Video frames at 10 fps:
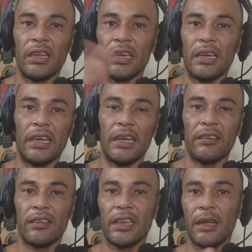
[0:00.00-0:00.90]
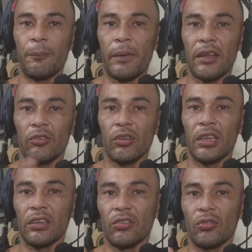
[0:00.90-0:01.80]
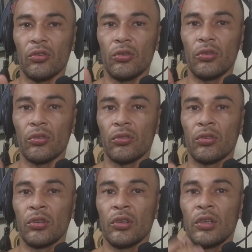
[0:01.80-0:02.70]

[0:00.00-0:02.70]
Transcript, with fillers: de este paso, de estos,